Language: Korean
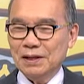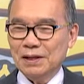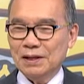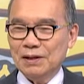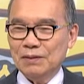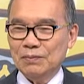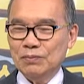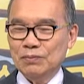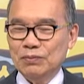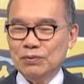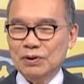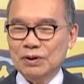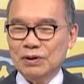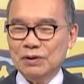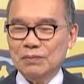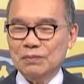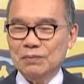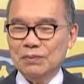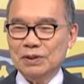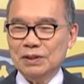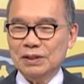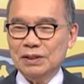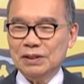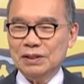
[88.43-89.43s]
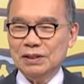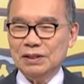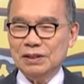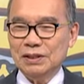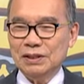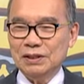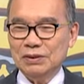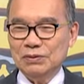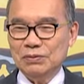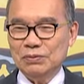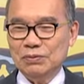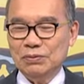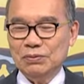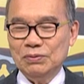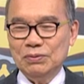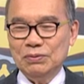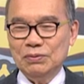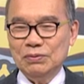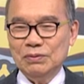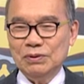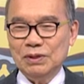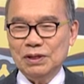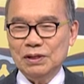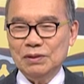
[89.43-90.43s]
아브라함 같이
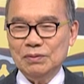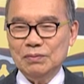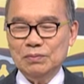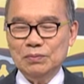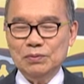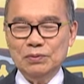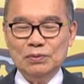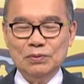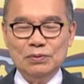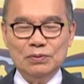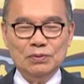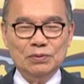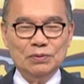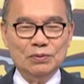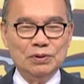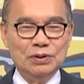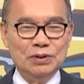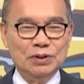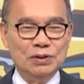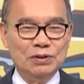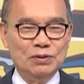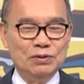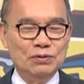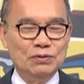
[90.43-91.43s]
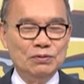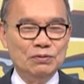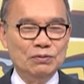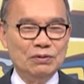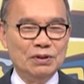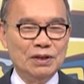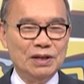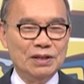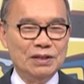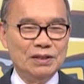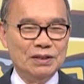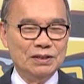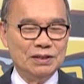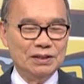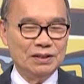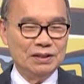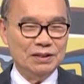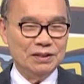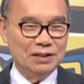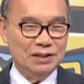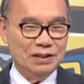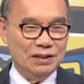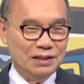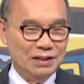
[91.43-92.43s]
훌륭한 분도 실수가
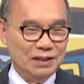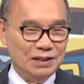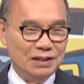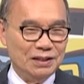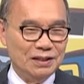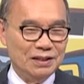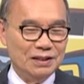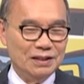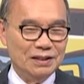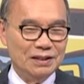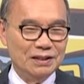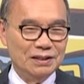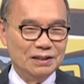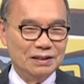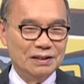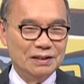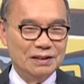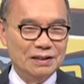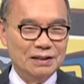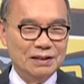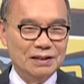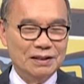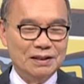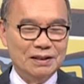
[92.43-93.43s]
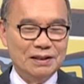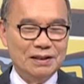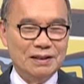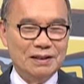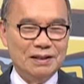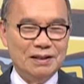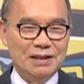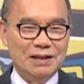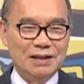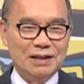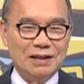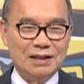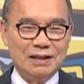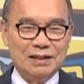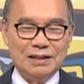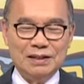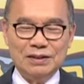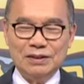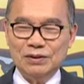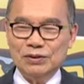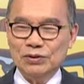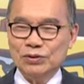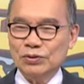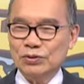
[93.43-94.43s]
있었으니 나
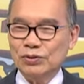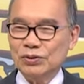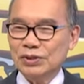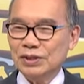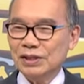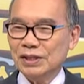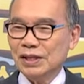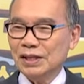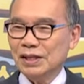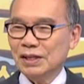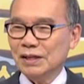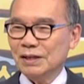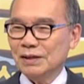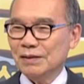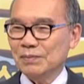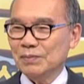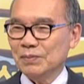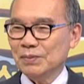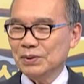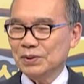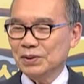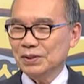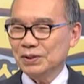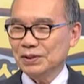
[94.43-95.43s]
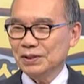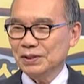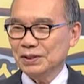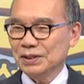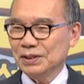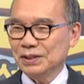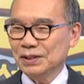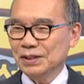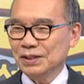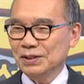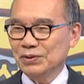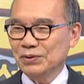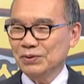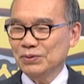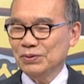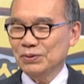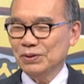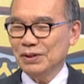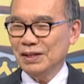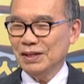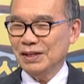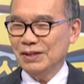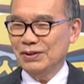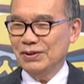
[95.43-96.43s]
같은 쫄자야 뭐
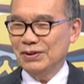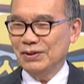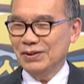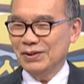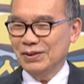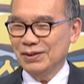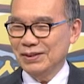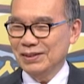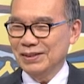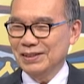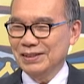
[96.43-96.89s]
실수해도